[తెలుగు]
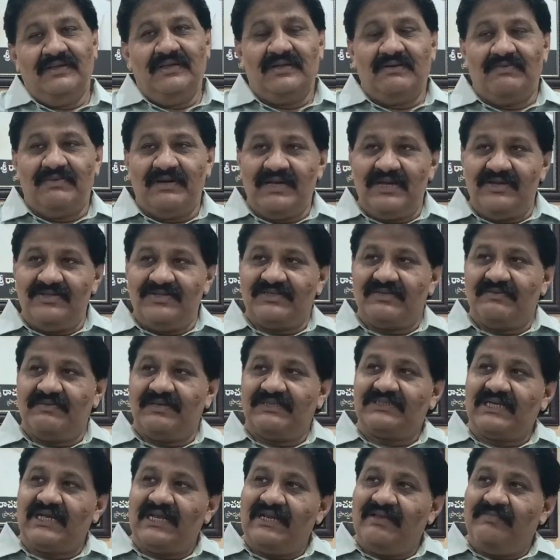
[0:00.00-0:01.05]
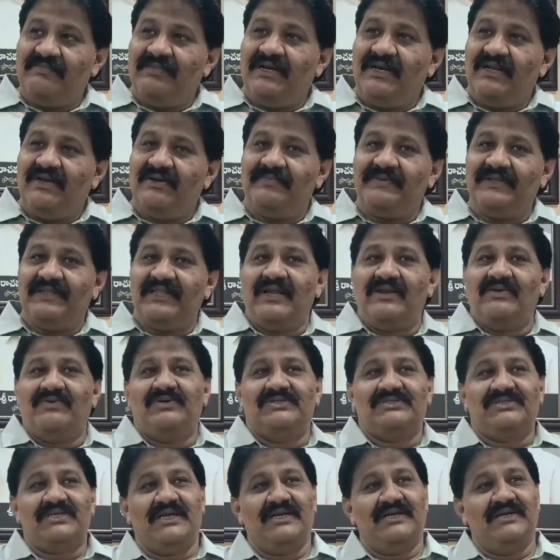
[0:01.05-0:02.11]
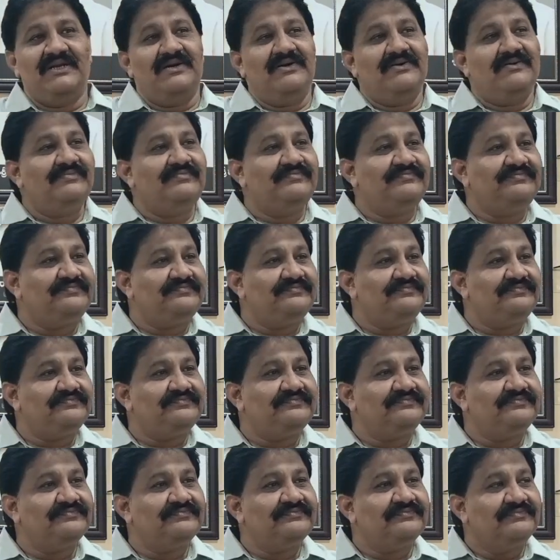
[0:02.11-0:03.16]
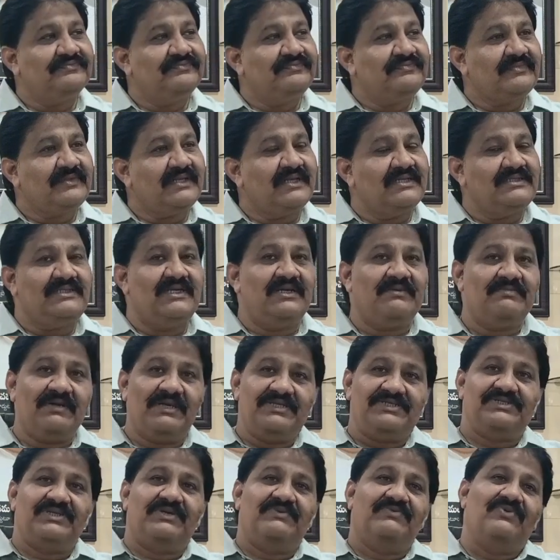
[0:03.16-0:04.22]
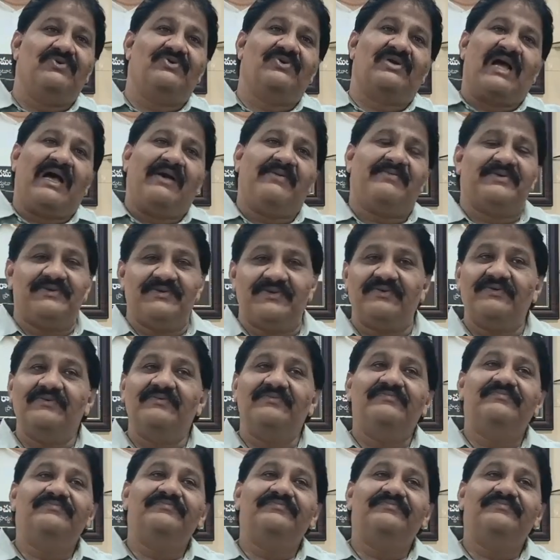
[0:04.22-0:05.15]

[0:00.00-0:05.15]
ఇరవై ఐదు సంవత్సరాలు ఎమ్మెల్యేగా పెద్ద ఆయన కొనసాగినాడు జన్మనిచ్చిన ఊరు కామనూరు